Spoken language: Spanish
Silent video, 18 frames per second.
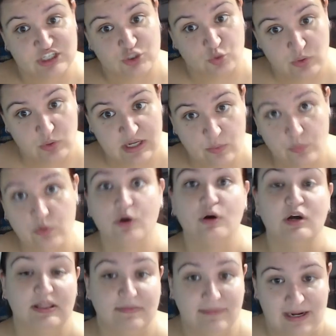euro
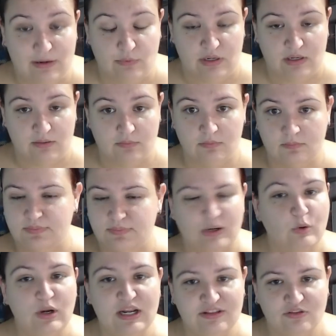y vale un,
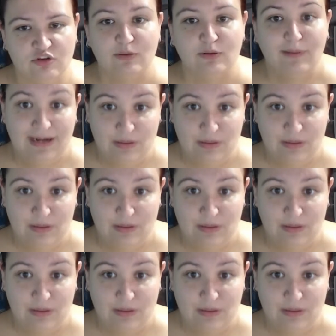litro y vale